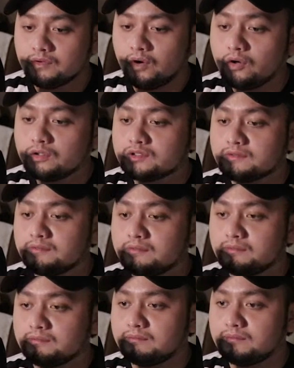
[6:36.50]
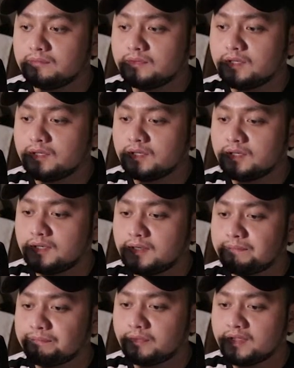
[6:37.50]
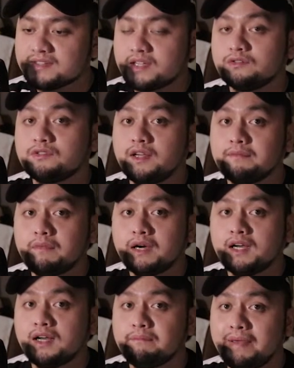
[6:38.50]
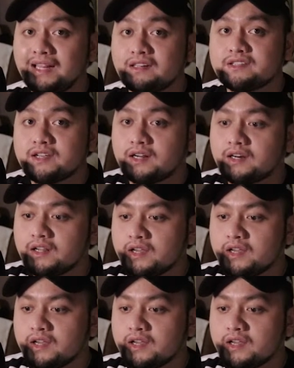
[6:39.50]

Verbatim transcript: old uh, sound ng mga mail char,